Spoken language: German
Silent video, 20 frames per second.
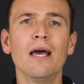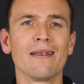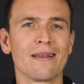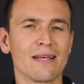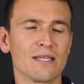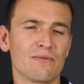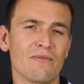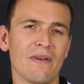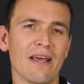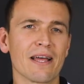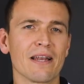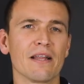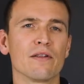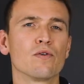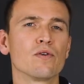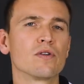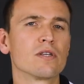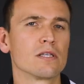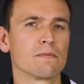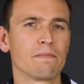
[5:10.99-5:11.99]
Das wäre
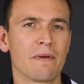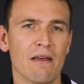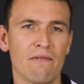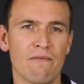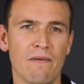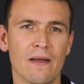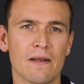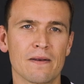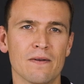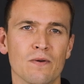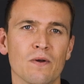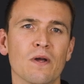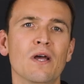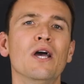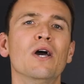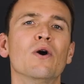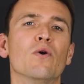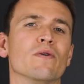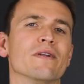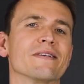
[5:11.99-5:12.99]
natürlich das Perfekte.
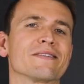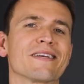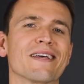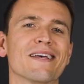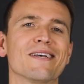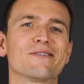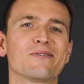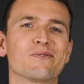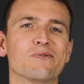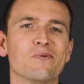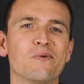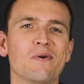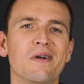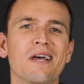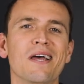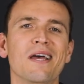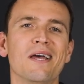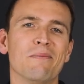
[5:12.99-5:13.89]
Und das kriegst du